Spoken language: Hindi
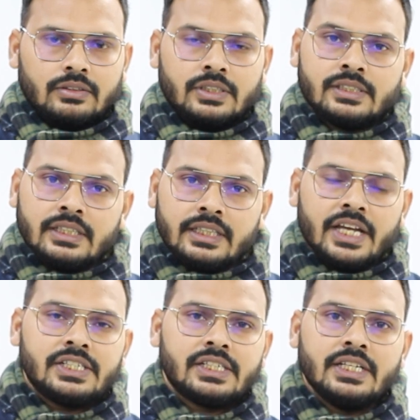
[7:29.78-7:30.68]
जिस दिन
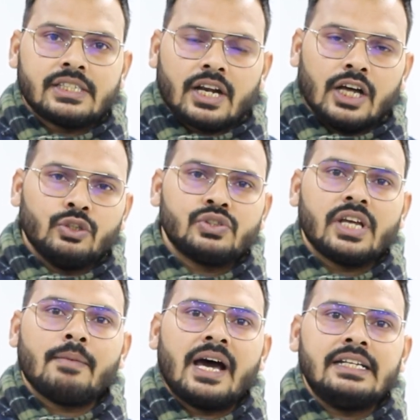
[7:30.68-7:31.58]
देश की सरहदों से
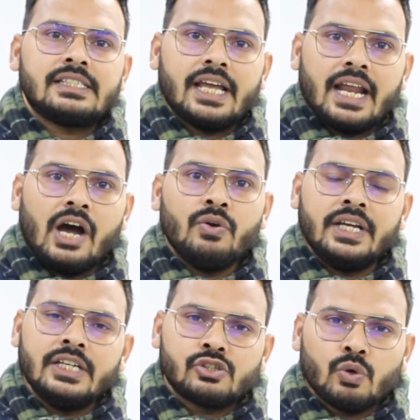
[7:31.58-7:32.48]
हमारी सेनाओं ने
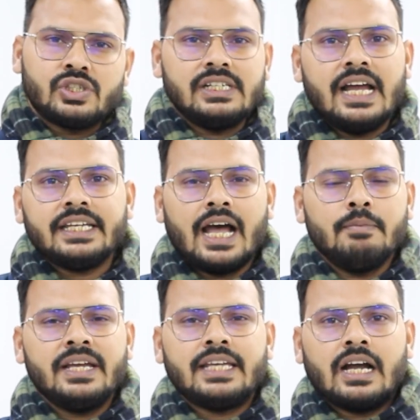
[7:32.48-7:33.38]
यह सोच लिया कि
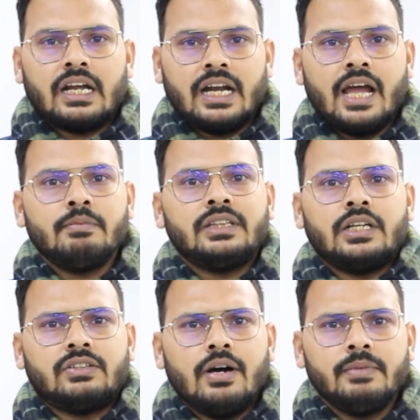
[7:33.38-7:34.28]
हमें क्या करना है हमें
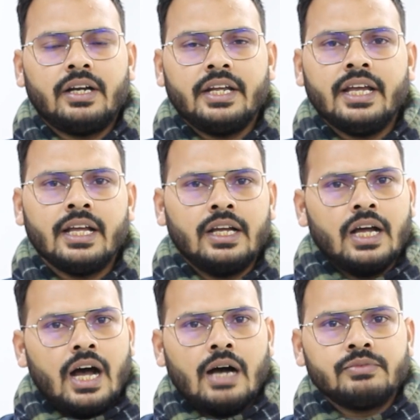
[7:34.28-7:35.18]
तनख्वाह मिल रही है
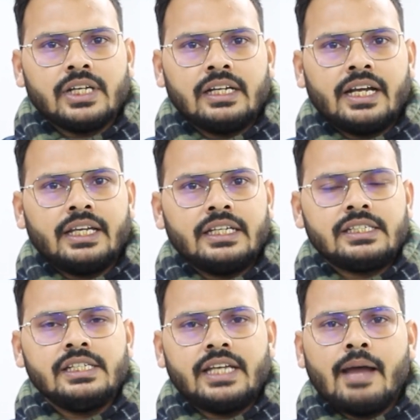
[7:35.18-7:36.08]
हम चल करके
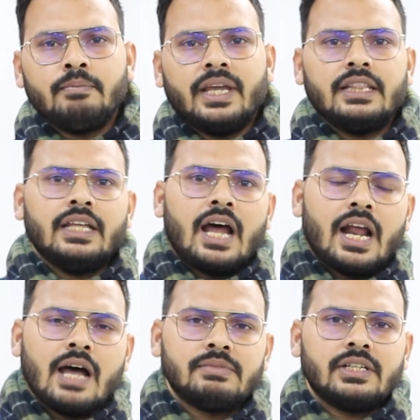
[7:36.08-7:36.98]
किसी कैंप के अंदर
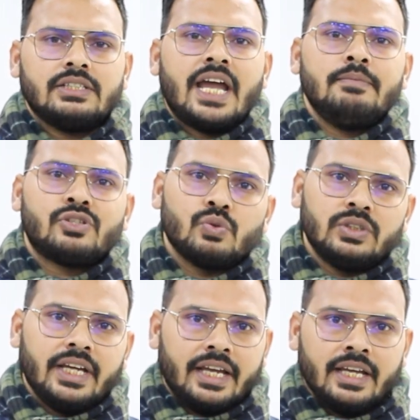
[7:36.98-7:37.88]
आराम से रजाई में
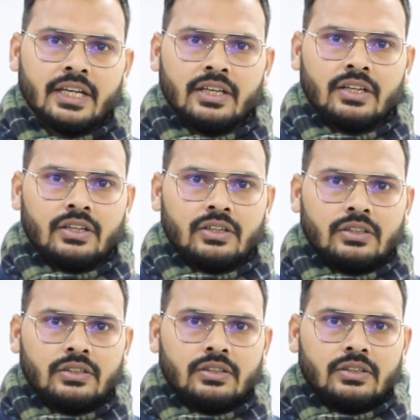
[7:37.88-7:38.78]
सोते हैं
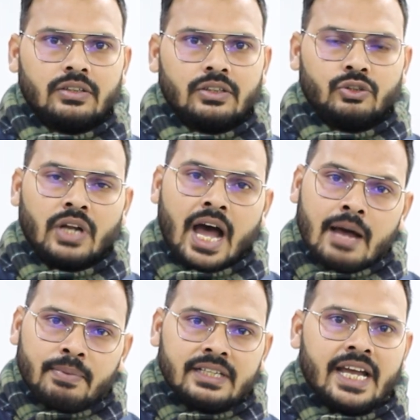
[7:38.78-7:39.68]
तो ना
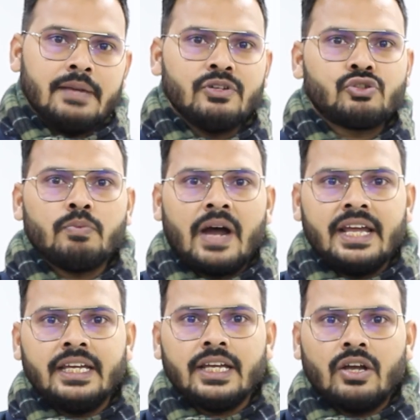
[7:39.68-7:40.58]
आप रजाई में सो
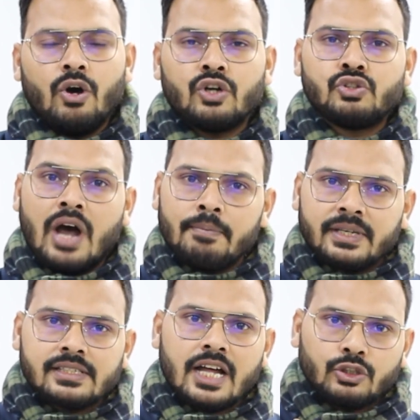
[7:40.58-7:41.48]
पाएंगे और जो
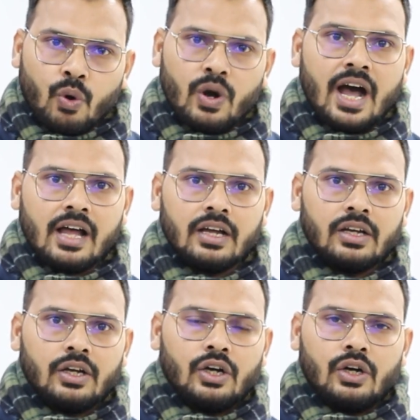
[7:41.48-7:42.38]
आपके साथ होगा
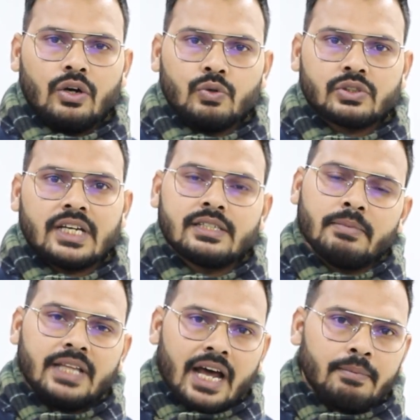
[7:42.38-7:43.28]
उसका
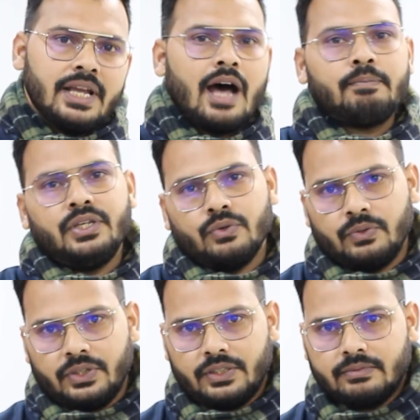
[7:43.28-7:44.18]
जिम्मेदार भी आप ही
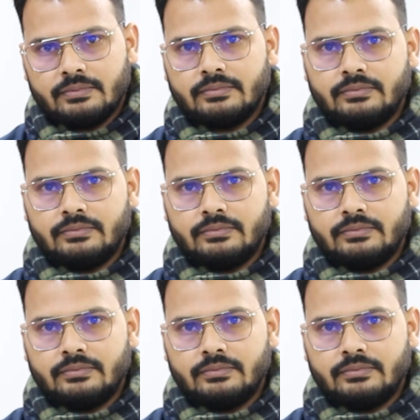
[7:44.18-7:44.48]
होंगे